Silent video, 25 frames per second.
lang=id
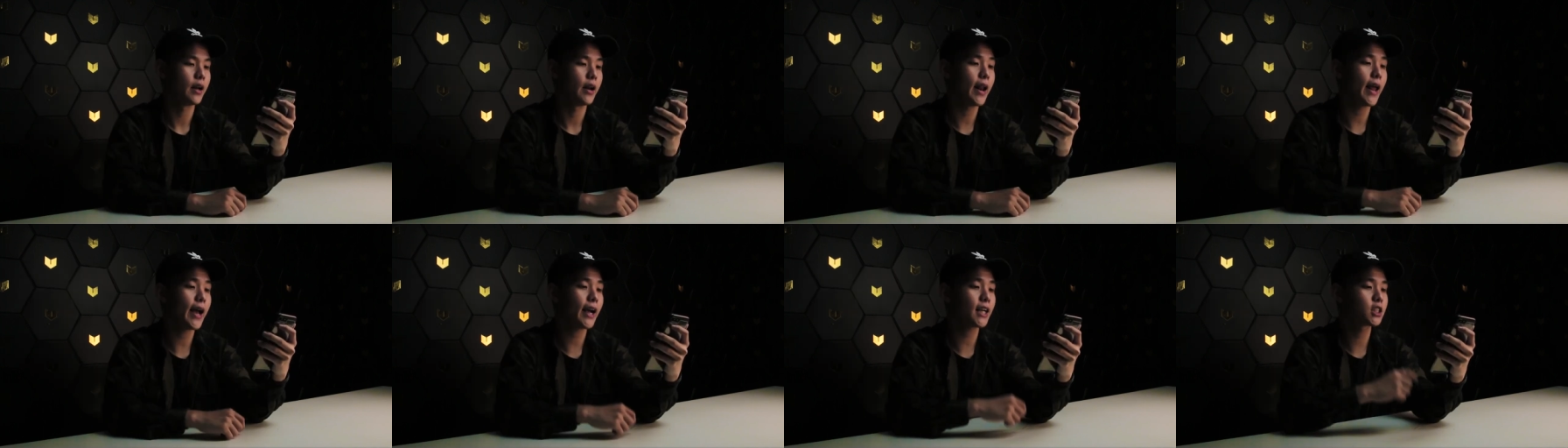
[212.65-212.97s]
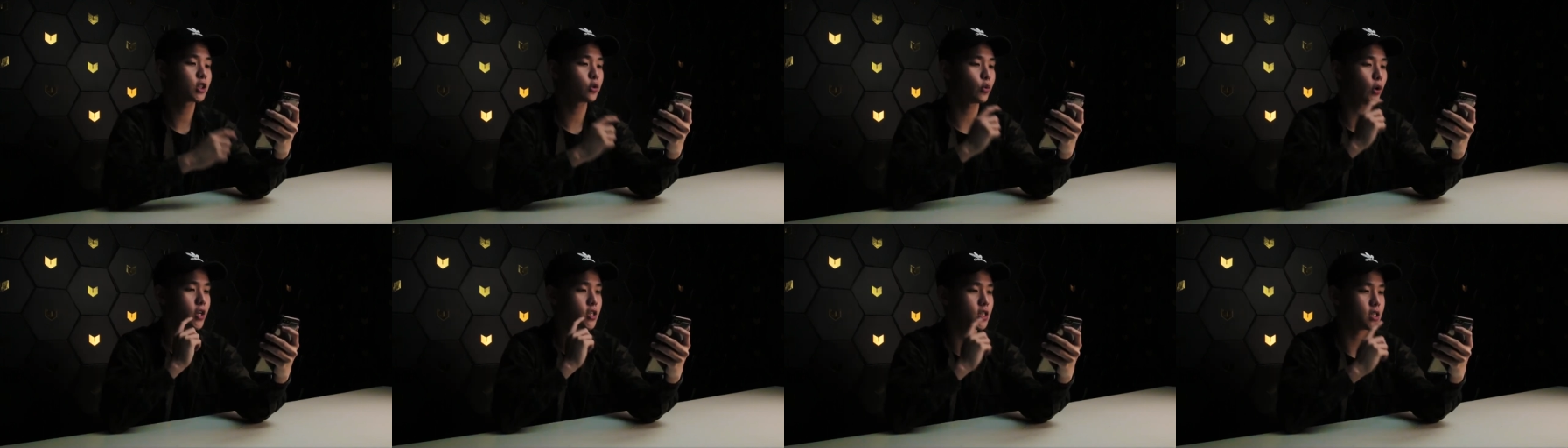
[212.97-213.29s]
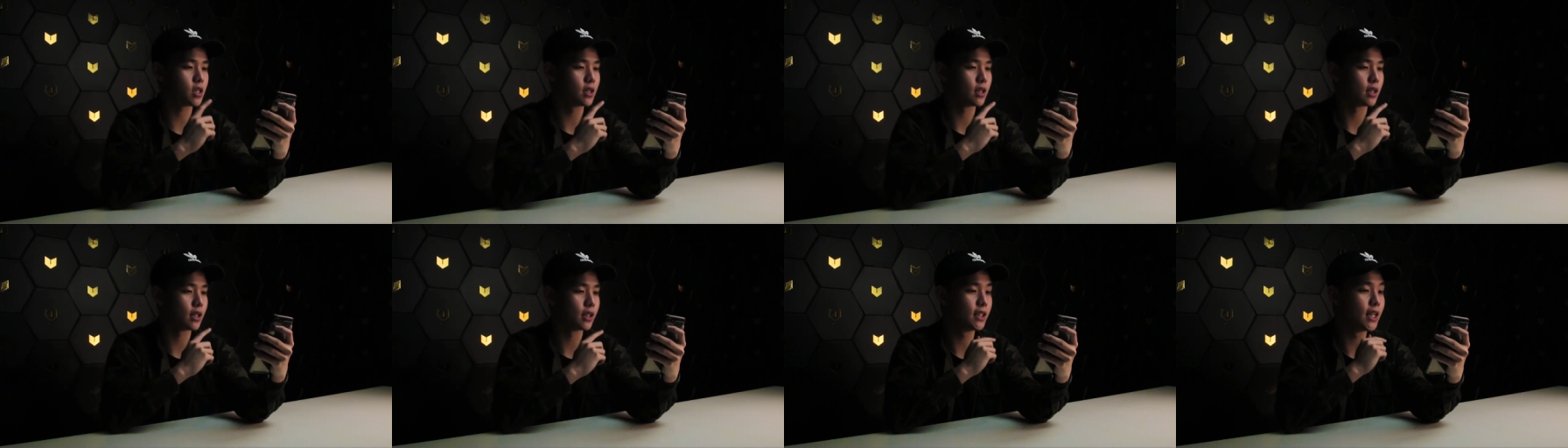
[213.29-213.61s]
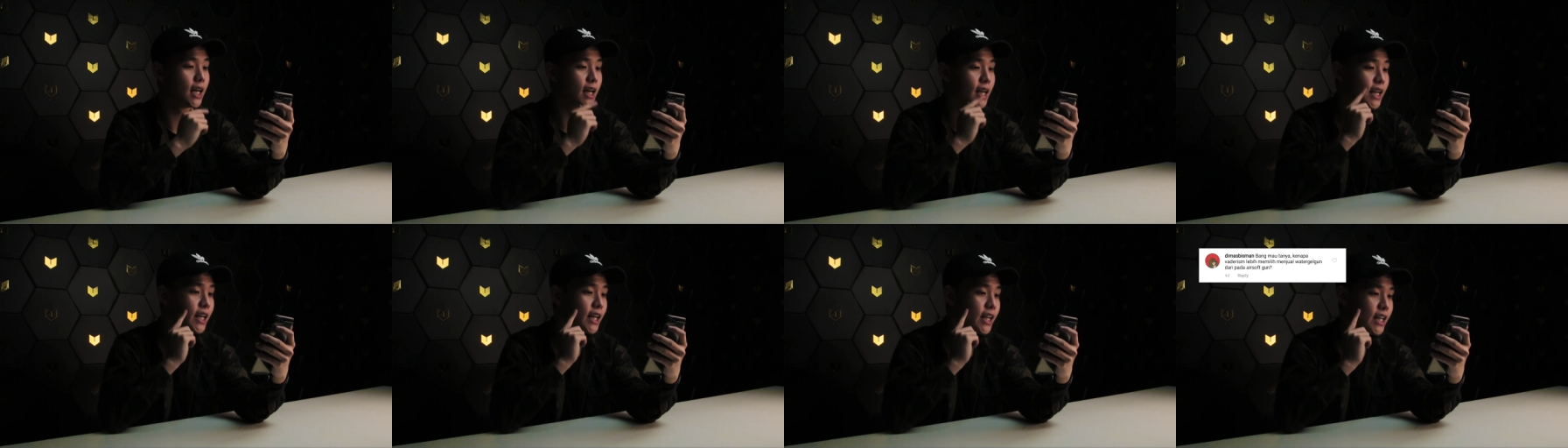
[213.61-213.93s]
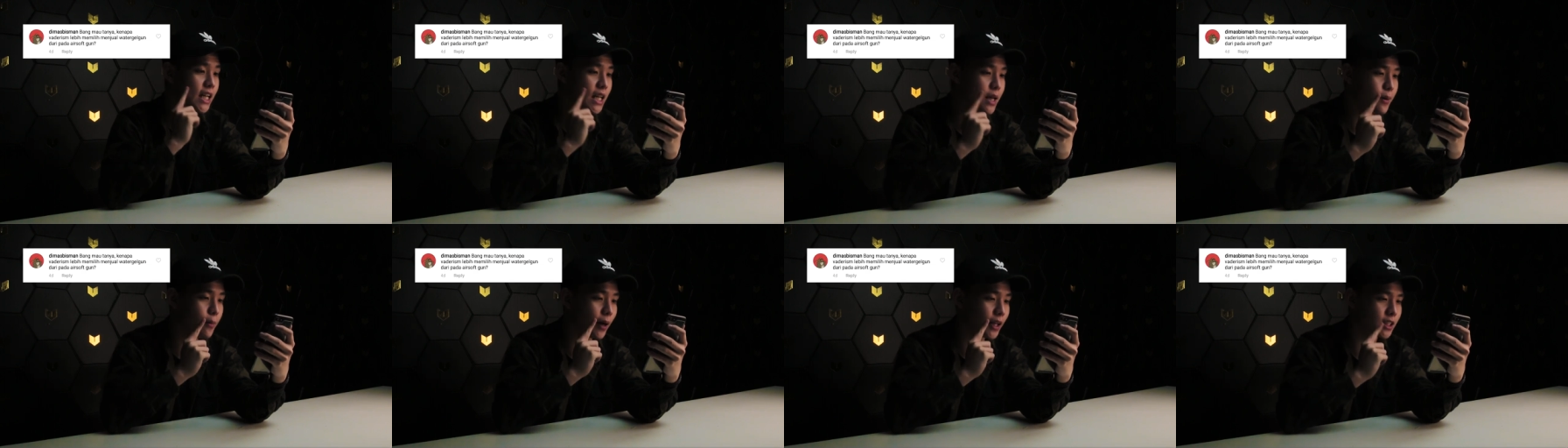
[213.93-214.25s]
Next question,
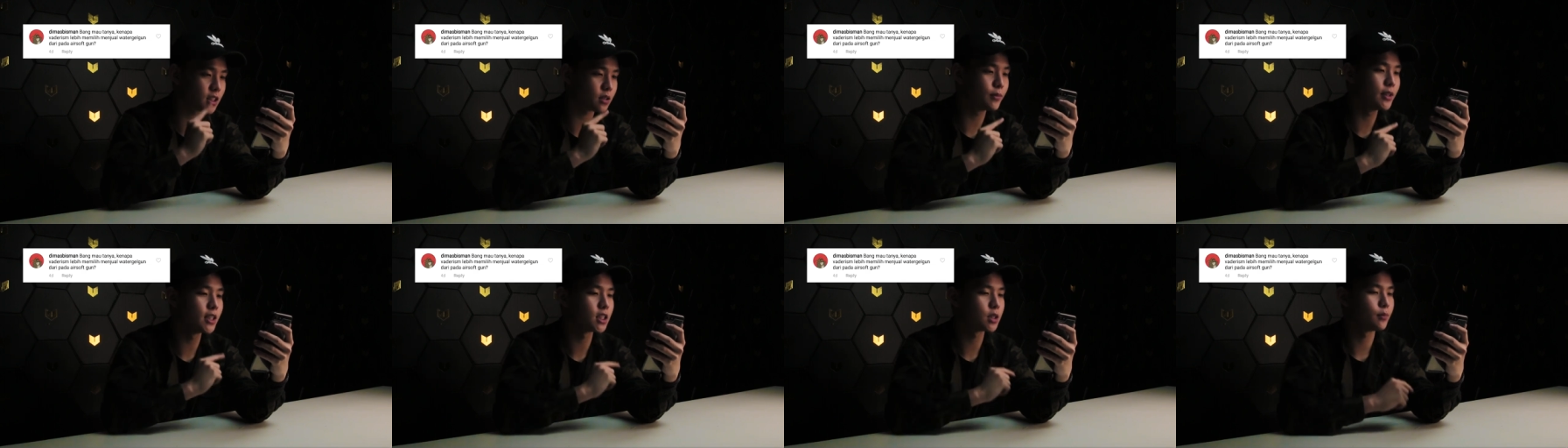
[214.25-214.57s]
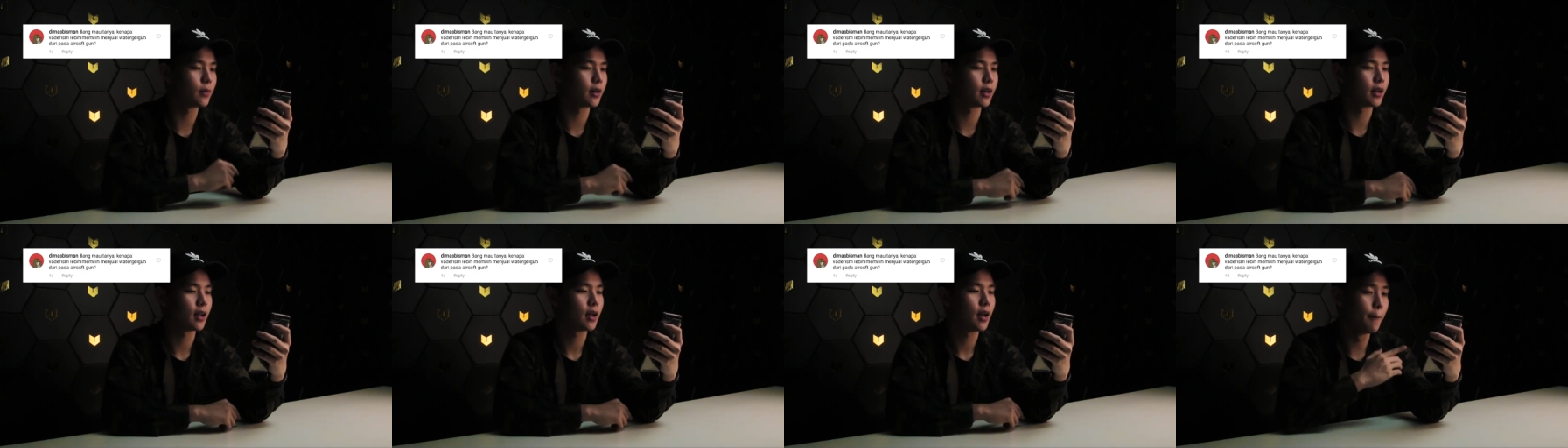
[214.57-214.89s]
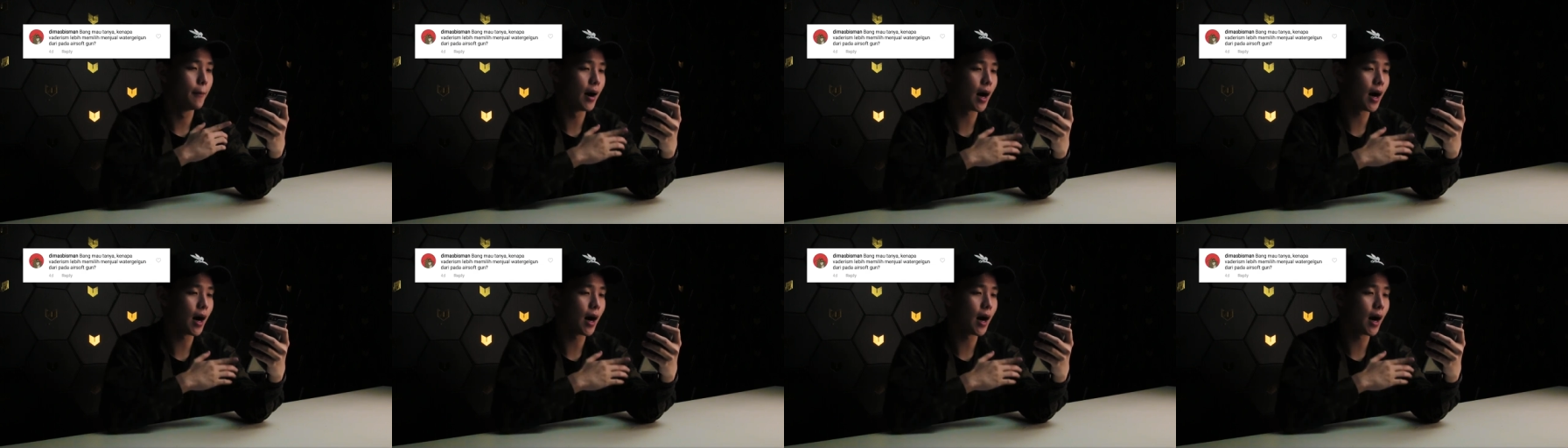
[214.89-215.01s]
dari Dimas Bisman.